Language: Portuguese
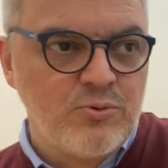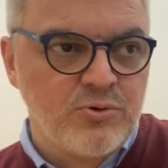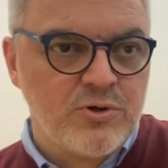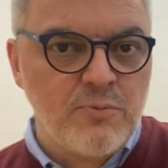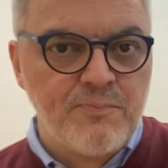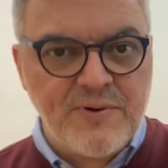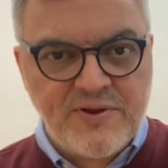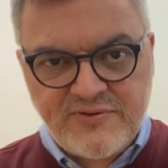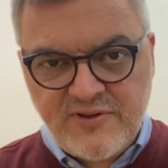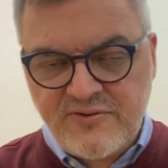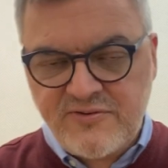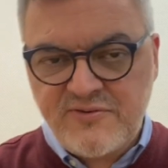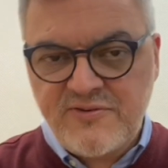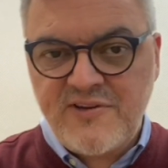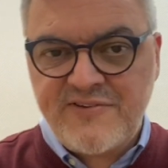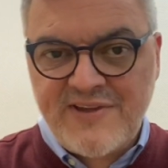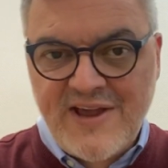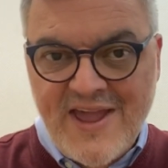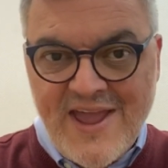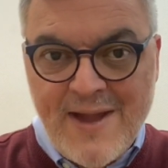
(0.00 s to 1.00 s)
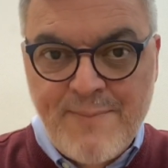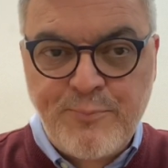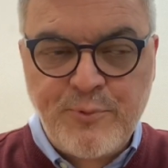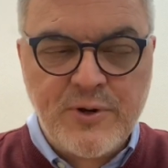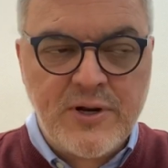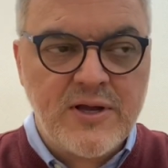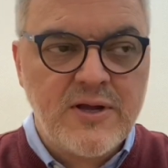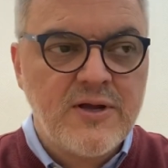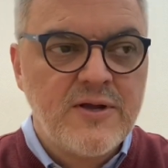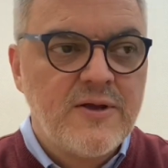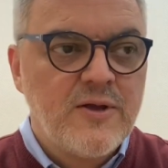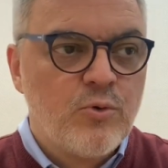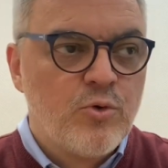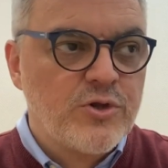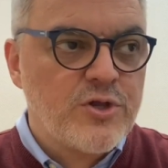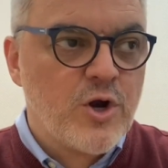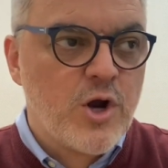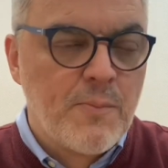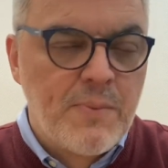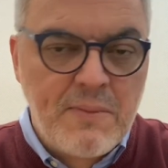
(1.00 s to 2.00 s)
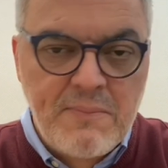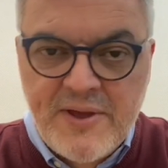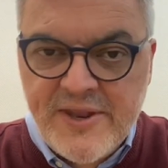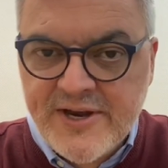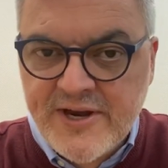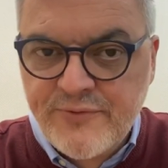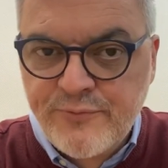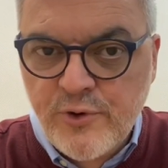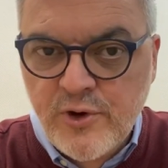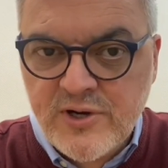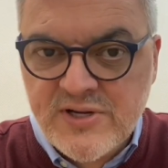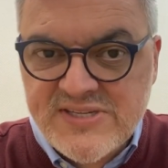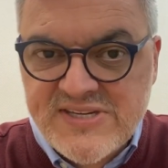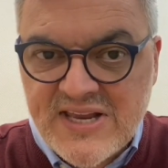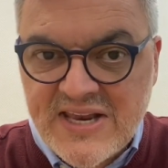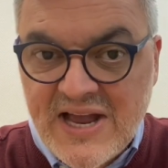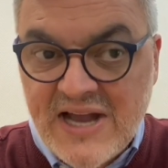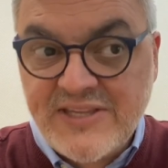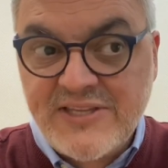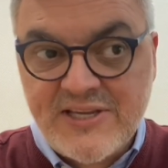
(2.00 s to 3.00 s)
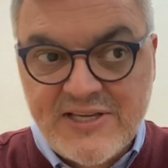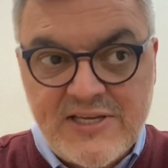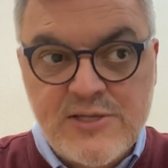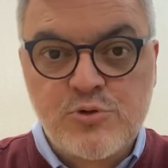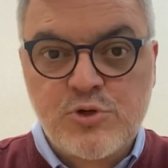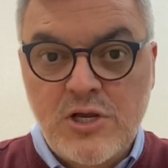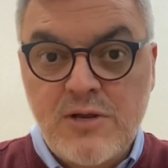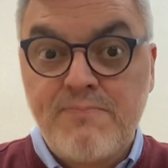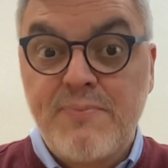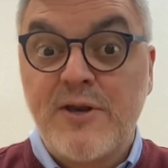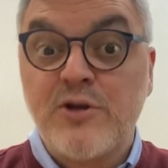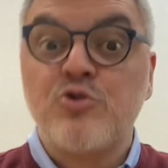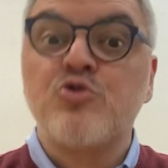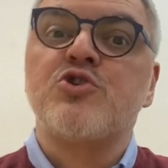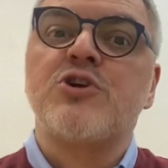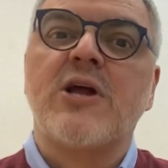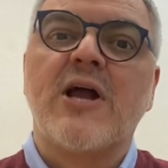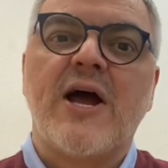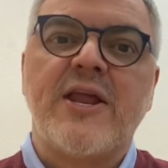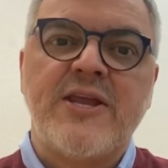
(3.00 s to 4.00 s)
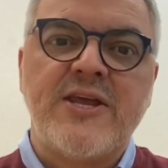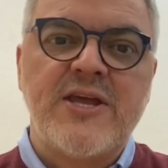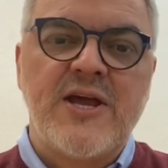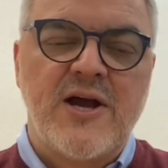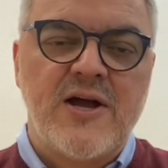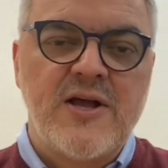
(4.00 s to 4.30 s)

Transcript: O que o presidente disse à época, quando a Copa América foi cancelada, é que isso aí prejudicaria